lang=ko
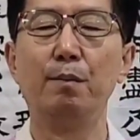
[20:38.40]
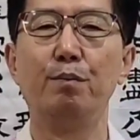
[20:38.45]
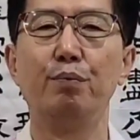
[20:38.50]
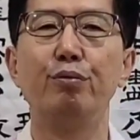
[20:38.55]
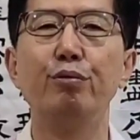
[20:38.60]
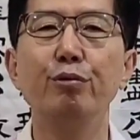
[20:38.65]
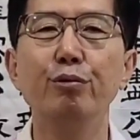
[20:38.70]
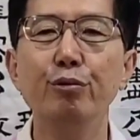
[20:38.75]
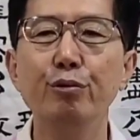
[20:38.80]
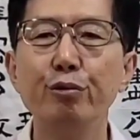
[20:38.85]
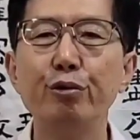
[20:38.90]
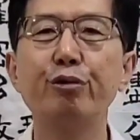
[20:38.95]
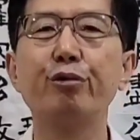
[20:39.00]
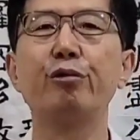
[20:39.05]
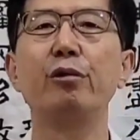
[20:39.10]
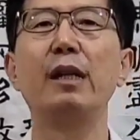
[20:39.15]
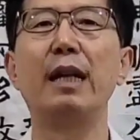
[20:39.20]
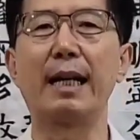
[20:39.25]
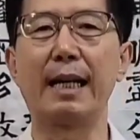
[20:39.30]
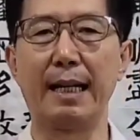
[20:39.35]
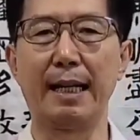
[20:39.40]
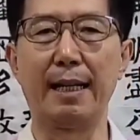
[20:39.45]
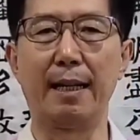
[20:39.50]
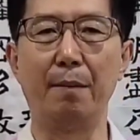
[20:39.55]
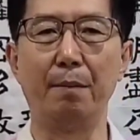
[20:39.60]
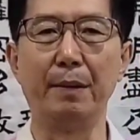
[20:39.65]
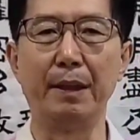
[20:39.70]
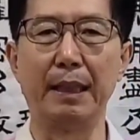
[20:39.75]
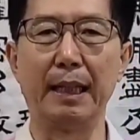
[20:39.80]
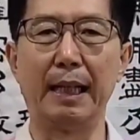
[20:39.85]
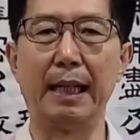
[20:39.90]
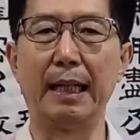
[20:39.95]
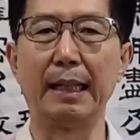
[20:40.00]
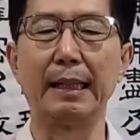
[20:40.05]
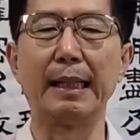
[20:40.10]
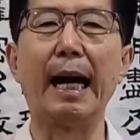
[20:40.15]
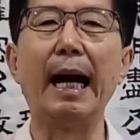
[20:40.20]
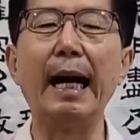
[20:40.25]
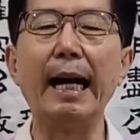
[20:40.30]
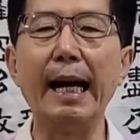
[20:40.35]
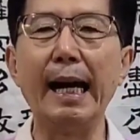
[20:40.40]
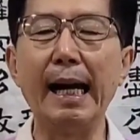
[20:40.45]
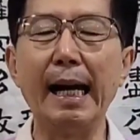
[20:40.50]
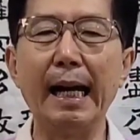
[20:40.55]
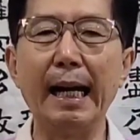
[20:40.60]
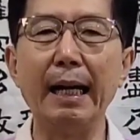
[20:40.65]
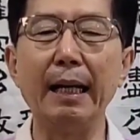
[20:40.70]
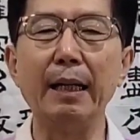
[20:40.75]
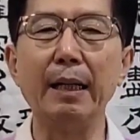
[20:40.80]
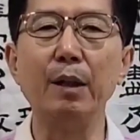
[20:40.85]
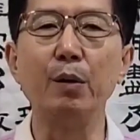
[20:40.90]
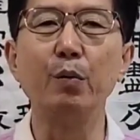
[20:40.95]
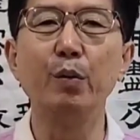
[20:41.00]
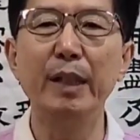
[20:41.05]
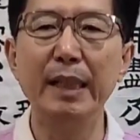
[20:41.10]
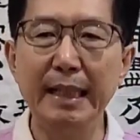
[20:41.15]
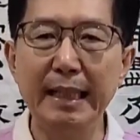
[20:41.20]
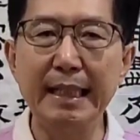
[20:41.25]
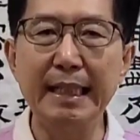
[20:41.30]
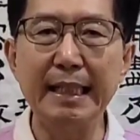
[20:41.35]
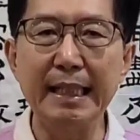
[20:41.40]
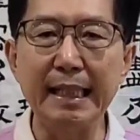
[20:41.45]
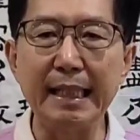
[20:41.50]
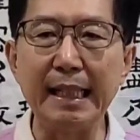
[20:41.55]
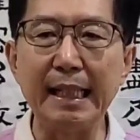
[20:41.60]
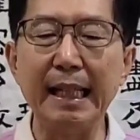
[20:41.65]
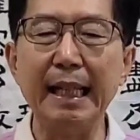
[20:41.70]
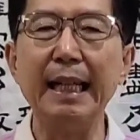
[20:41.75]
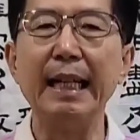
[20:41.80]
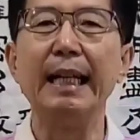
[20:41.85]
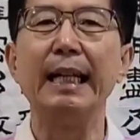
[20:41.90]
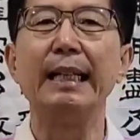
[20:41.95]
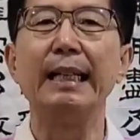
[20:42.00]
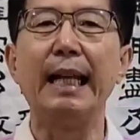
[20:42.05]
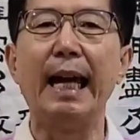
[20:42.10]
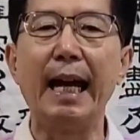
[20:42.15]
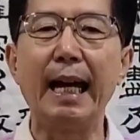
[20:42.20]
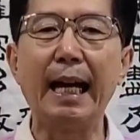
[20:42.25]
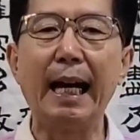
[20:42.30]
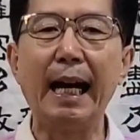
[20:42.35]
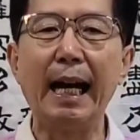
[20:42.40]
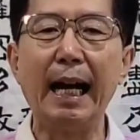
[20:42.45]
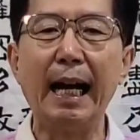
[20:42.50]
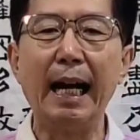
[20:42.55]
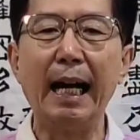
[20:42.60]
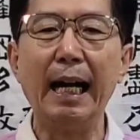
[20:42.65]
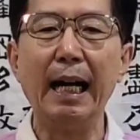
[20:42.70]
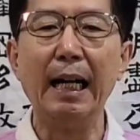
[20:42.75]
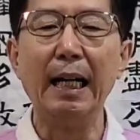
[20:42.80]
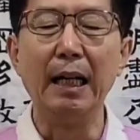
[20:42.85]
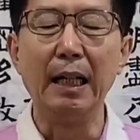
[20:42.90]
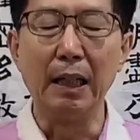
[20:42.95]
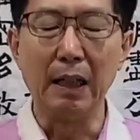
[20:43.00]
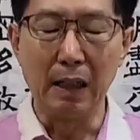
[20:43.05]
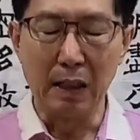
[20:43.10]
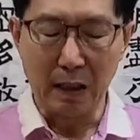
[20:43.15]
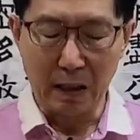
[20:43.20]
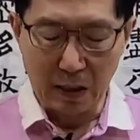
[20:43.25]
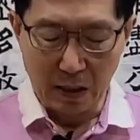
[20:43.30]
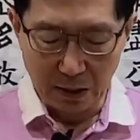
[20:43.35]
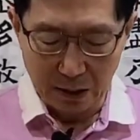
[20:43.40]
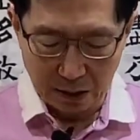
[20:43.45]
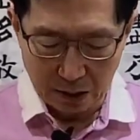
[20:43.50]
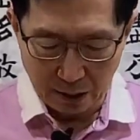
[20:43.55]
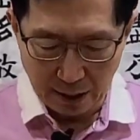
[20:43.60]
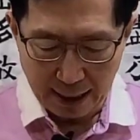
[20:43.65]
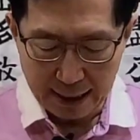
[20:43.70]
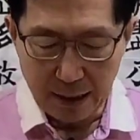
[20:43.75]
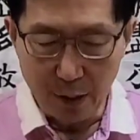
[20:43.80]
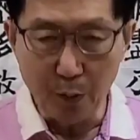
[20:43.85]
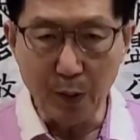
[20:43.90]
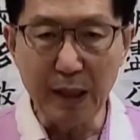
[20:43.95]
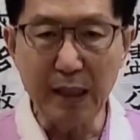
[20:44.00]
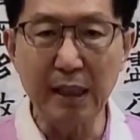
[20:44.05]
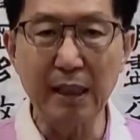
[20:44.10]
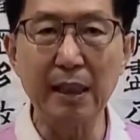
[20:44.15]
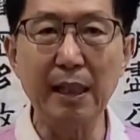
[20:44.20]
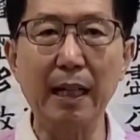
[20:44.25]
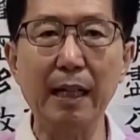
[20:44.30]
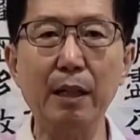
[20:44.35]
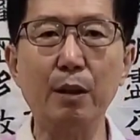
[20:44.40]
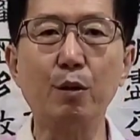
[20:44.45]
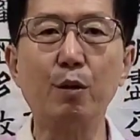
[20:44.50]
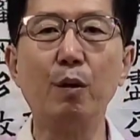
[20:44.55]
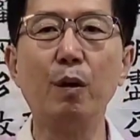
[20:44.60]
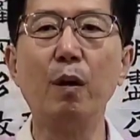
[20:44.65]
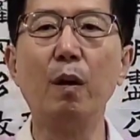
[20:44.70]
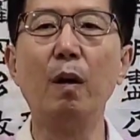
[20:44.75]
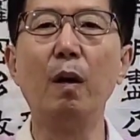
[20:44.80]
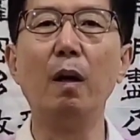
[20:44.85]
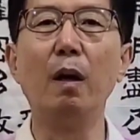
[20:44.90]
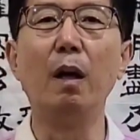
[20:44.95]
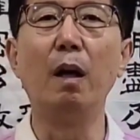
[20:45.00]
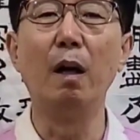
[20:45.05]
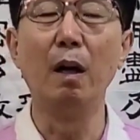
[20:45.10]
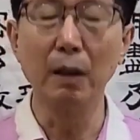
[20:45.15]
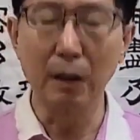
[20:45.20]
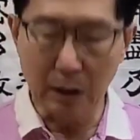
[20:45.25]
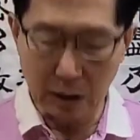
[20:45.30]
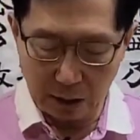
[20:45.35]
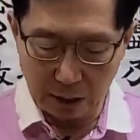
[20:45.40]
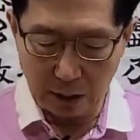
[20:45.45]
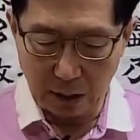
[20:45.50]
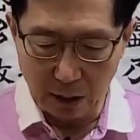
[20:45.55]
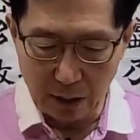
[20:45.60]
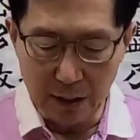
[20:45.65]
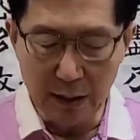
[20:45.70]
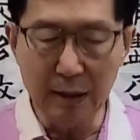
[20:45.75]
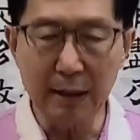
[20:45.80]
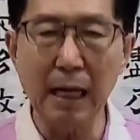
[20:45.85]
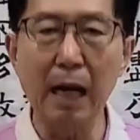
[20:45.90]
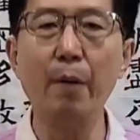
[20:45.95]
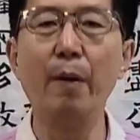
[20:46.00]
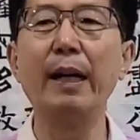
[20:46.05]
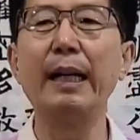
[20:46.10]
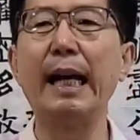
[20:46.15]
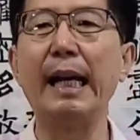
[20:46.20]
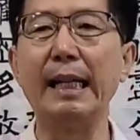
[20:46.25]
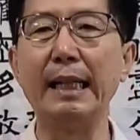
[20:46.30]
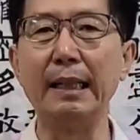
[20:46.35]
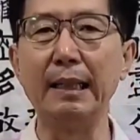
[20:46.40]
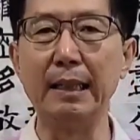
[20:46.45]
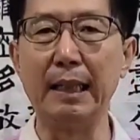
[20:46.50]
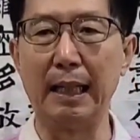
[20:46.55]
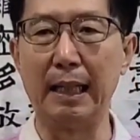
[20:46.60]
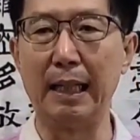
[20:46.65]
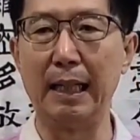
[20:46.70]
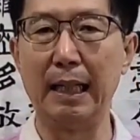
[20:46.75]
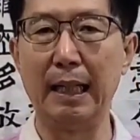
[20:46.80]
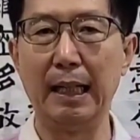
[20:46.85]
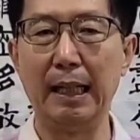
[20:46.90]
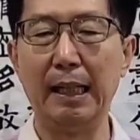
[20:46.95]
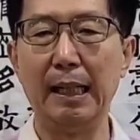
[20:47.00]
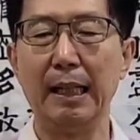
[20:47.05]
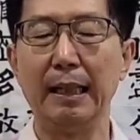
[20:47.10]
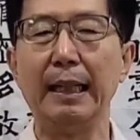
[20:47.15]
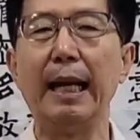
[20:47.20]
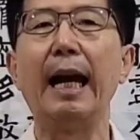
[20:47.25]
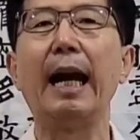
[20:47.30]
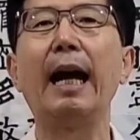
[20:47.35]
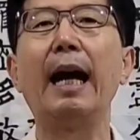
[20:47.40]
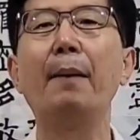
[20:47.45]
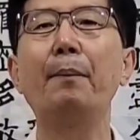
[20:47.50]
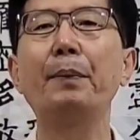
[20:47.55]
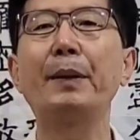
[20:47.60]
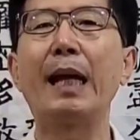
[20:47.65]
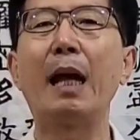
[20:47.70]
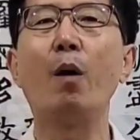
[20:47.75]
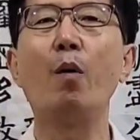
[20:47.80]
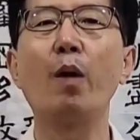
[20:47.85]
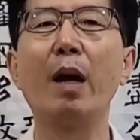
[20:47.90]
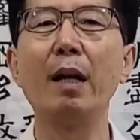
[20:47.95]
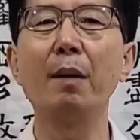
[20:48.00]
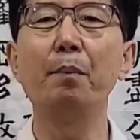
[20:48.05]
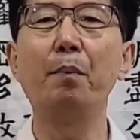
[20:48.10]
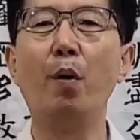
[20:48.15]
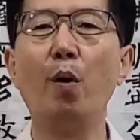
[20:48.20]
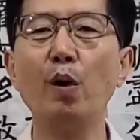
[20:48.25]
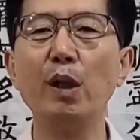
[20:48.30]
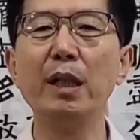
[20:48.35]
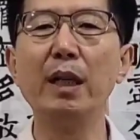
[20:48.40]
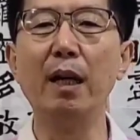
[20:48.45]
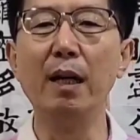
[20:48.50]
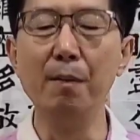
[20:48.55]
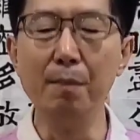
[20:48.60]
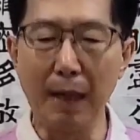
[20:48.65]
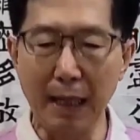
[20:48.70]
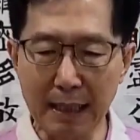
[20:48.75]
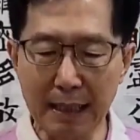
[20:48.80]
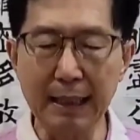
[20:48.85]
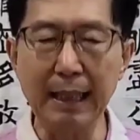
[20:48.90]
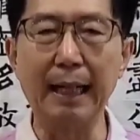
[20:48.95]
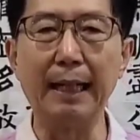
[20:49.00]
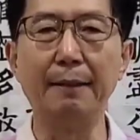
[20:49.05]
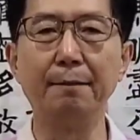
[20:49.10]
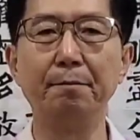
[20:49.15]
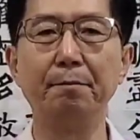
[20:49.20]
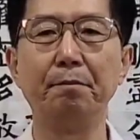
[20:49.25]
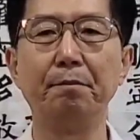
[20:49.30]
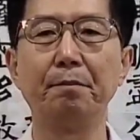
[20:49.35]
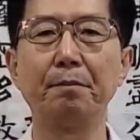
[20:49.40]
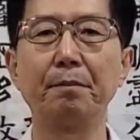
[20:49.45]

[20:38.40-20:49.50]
분수를 알아야 합니다. 나의 위치, 내가 어떠한 위치에 있고 어떤 상황에 있는가 내가 탁월한 복이 얼마인가